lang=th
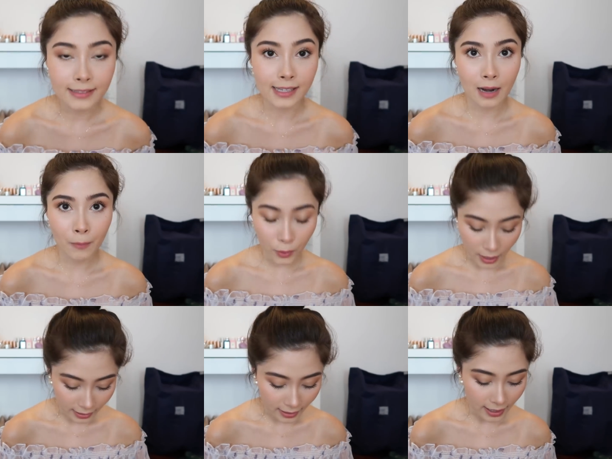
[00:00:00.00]
หลังจากทั้งหมด
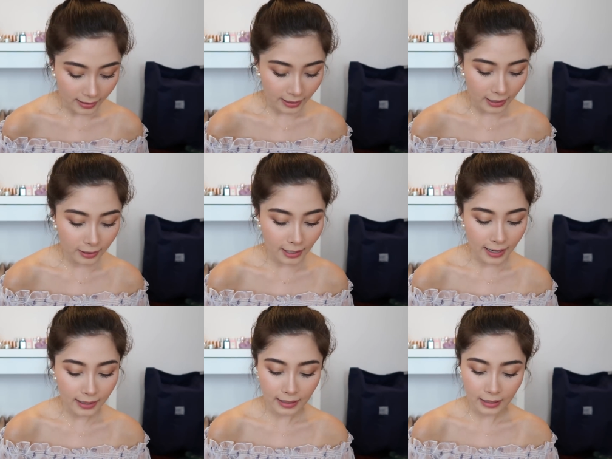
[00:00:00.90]
นั้นนะคะนิกกี้จะ
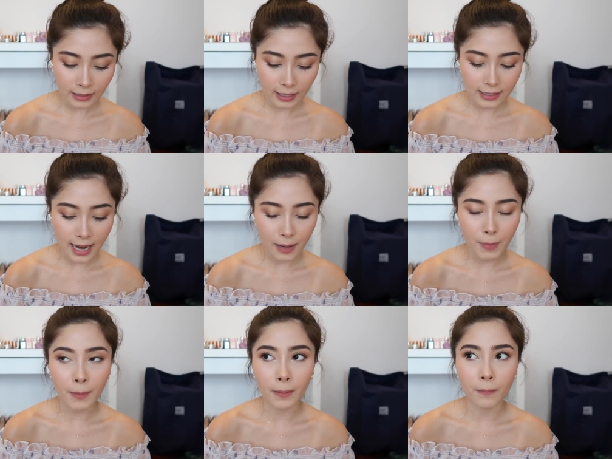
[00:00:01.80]
ใช้อันนี้นิกกี้ใช้
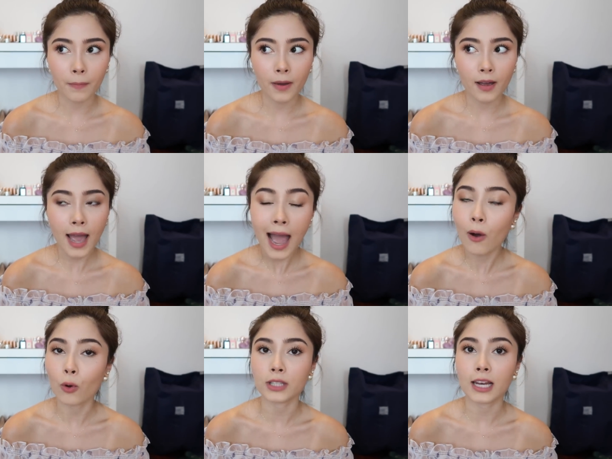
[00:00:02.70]
มาแบบ
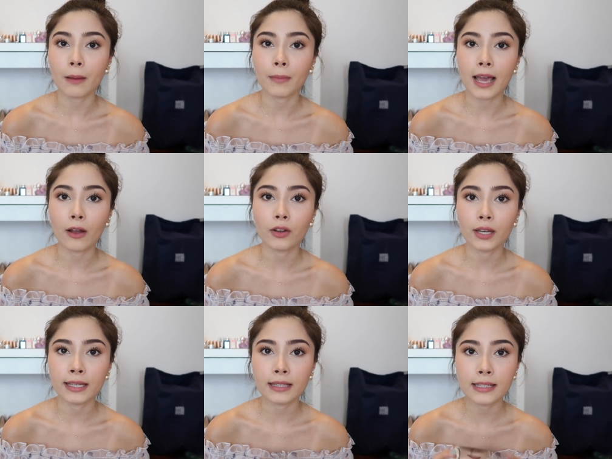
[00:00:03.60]
5-6 ตลับแล้วเล
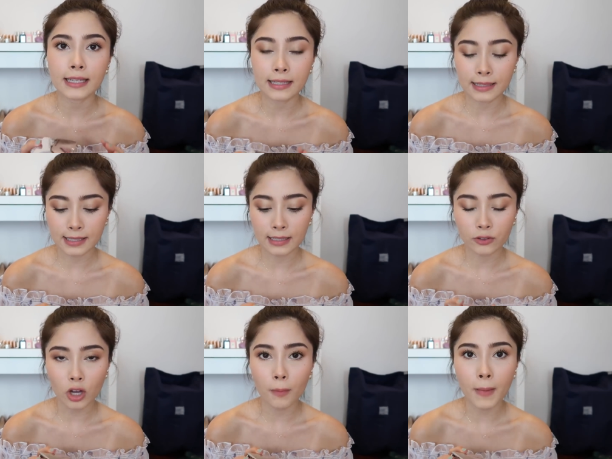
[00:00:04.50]
ยอันนี้ดีจริงๆ
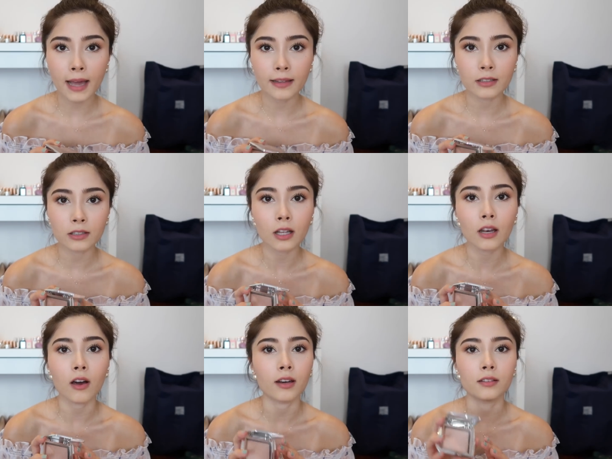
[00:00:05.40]
แล้วชอบมากซื้อต
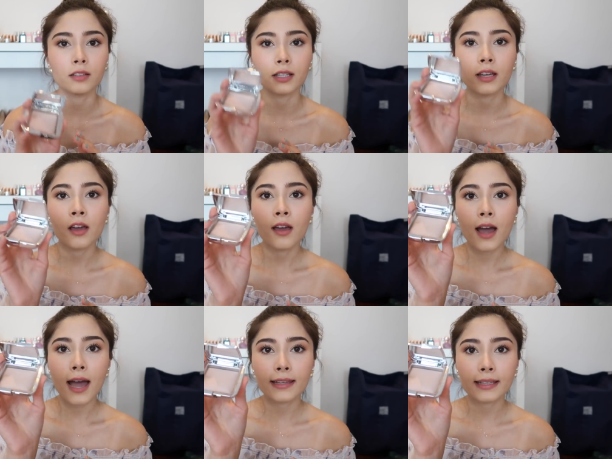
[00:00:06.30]
ลอดเลย
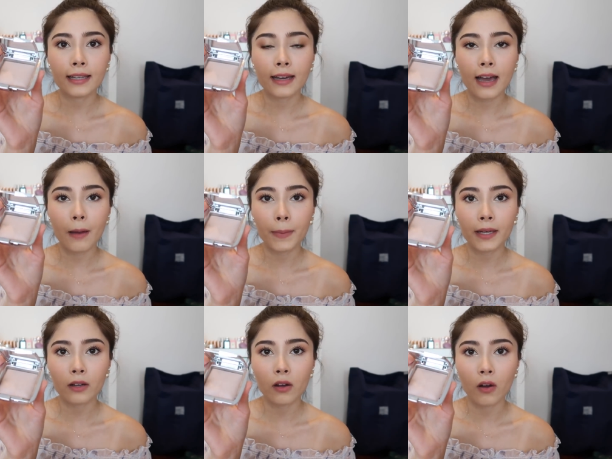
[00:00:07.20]
อันนี้นะคะ
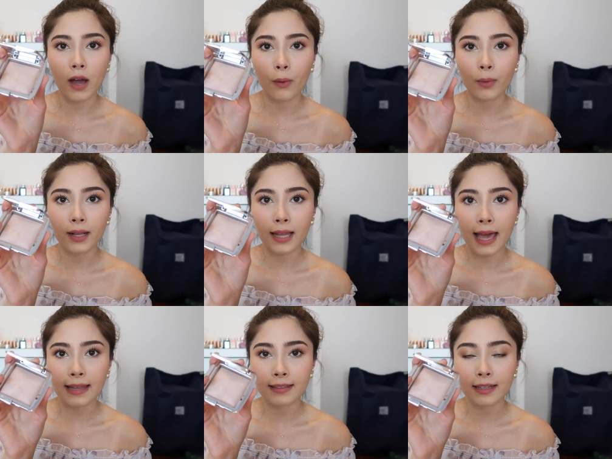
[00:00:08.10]
เป็นของ
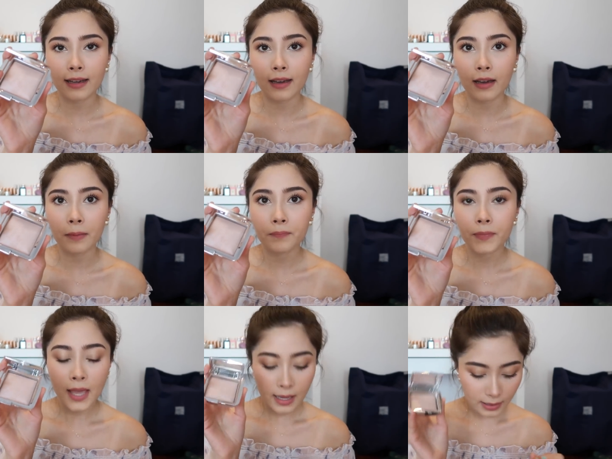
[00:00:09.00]
Hourglass นะคะ
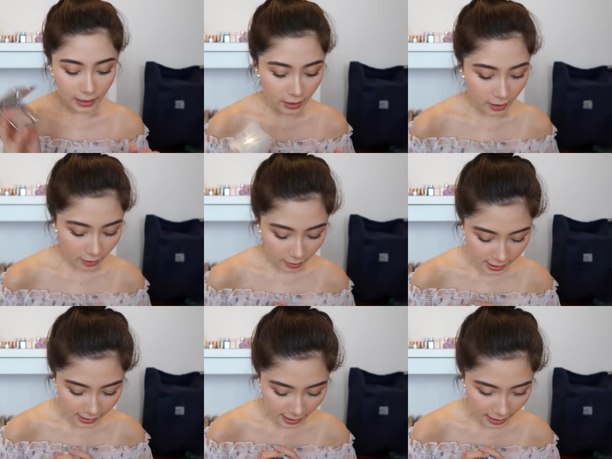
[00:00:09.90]
นิกกี้ก็
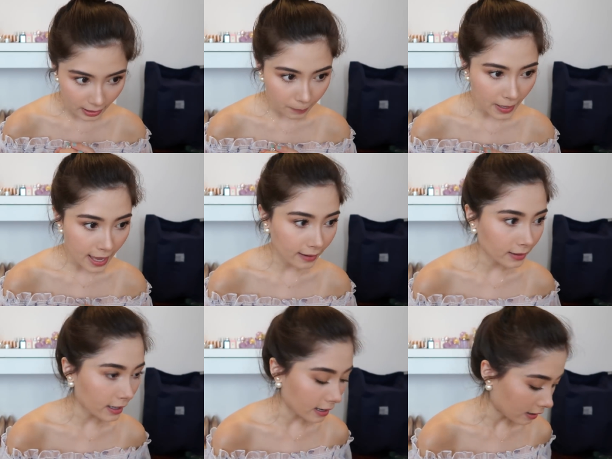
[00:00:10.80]
จะใช้แปรง
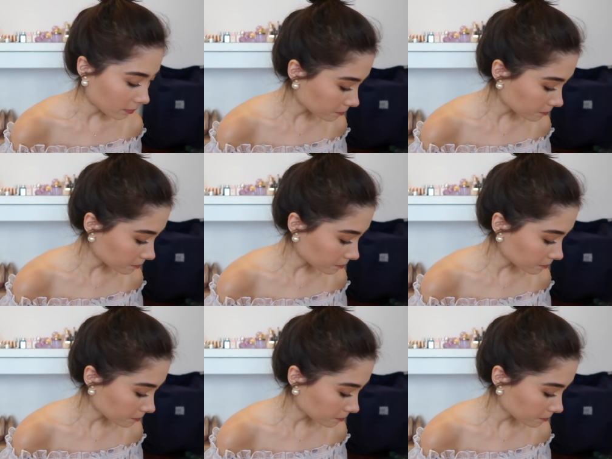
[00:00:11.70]
นะคะ